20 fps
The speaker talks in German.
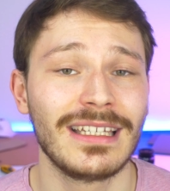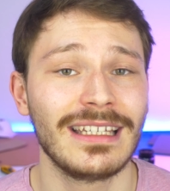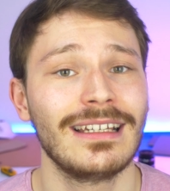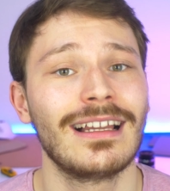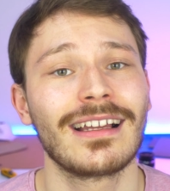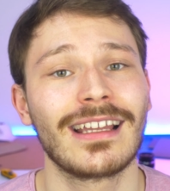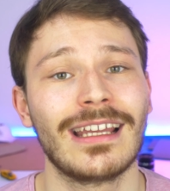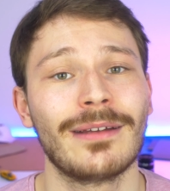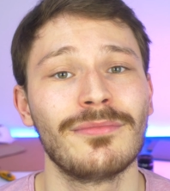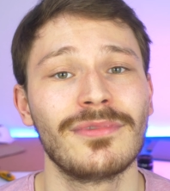mit den
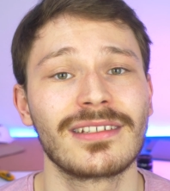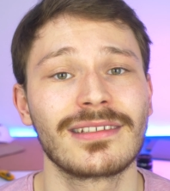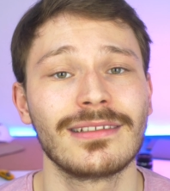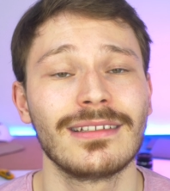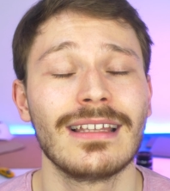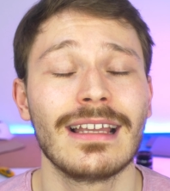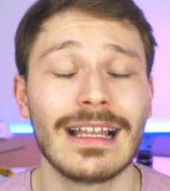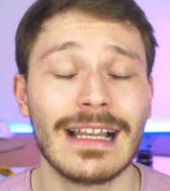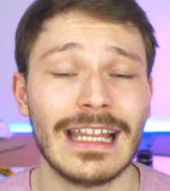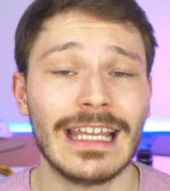
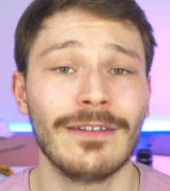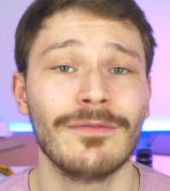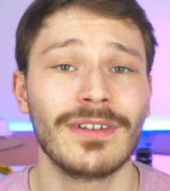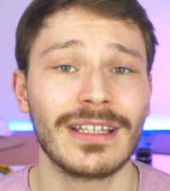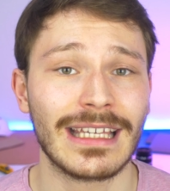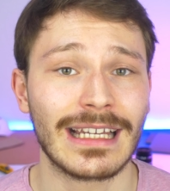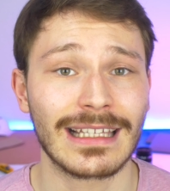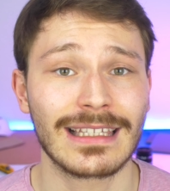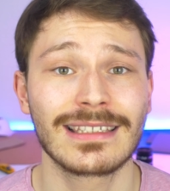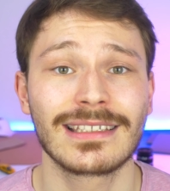Ergebnissen legen
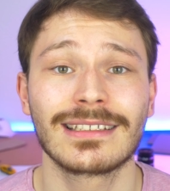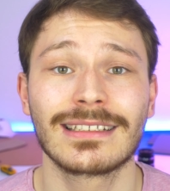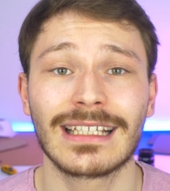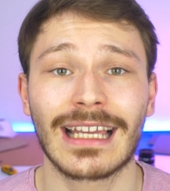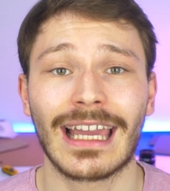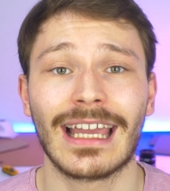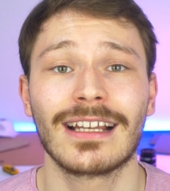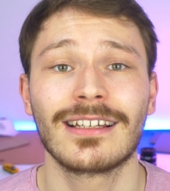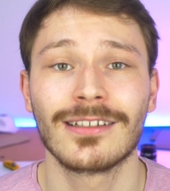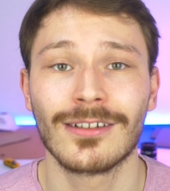wir jetzt
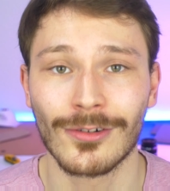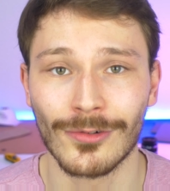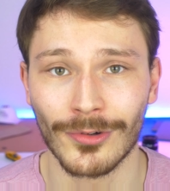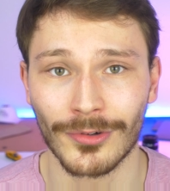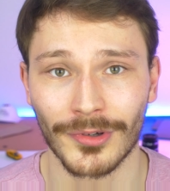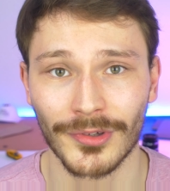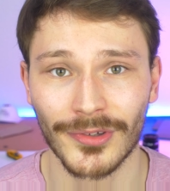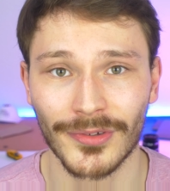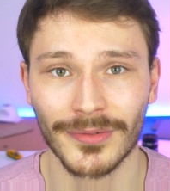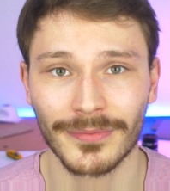direkt
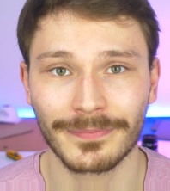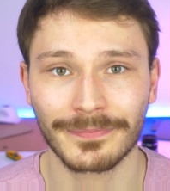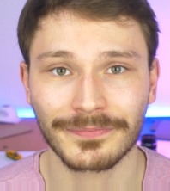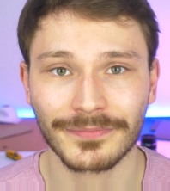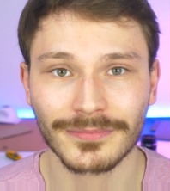los.